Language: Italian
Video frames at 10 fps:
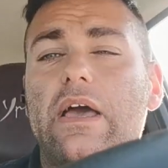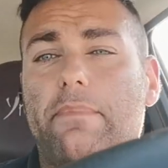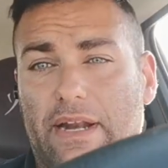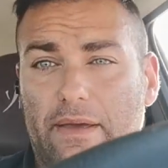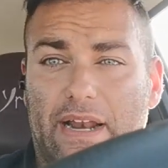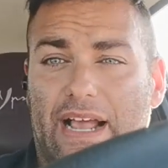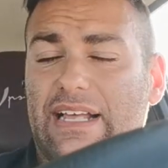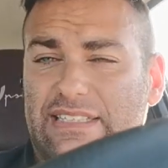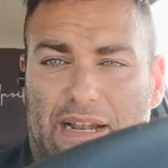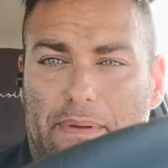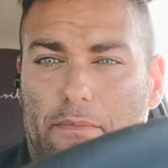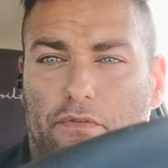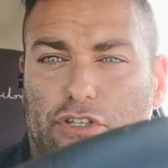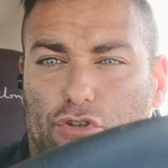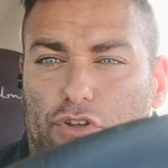perché ragazzi l'abbiamo
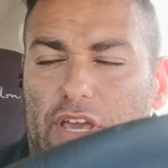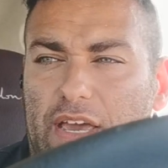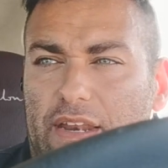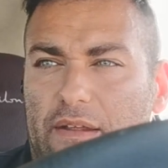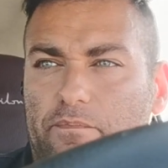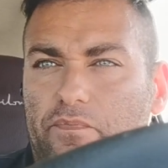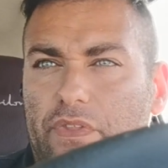visto ieri,